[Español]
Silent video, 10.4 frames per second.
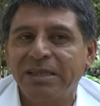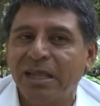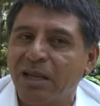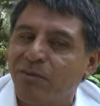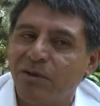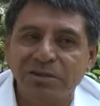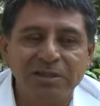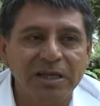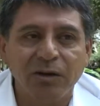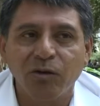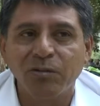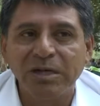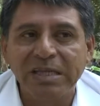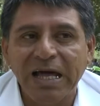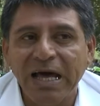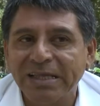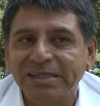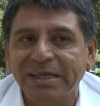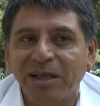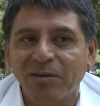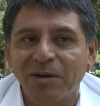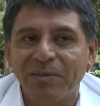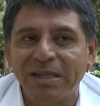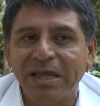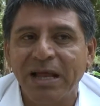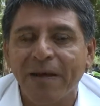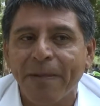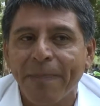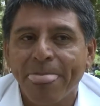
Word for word: Tenemos eh, comunidades que de alguna manera